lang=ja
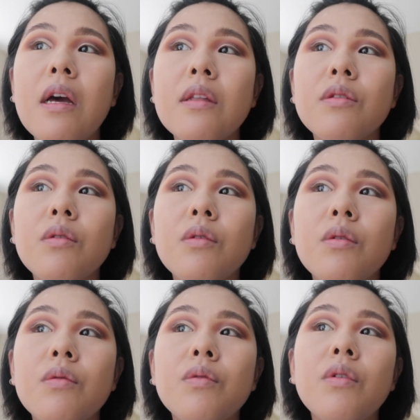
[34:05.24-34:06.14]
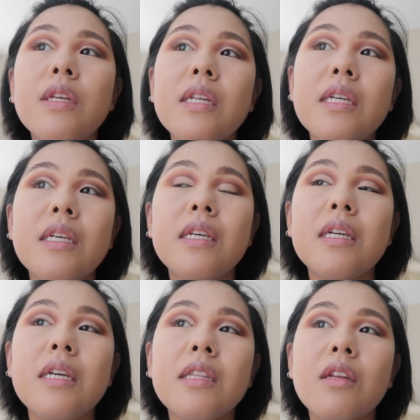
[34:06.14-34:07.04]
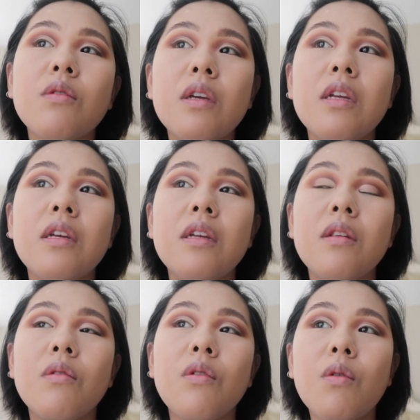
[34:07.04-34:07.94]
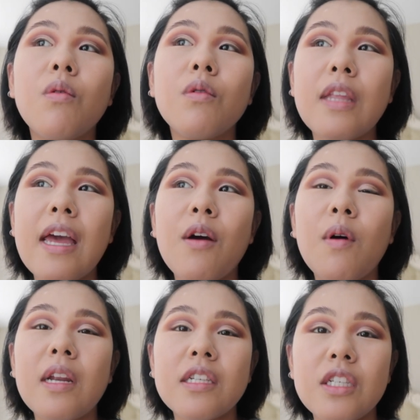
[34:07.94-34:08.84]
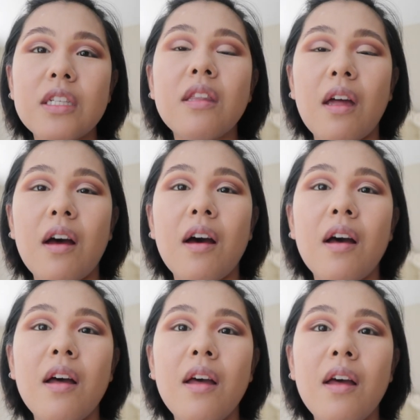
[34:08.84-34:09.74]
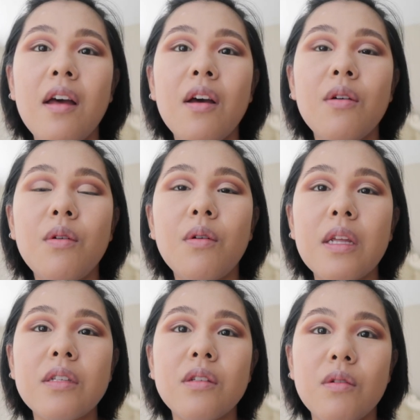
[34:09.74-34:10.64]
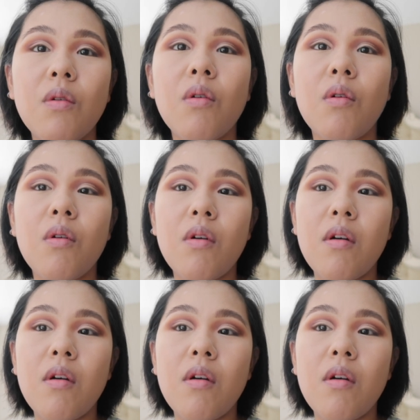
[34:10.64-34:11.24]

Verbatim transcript: フロリダに行った時の旅行でお話ししてたフローレンスの、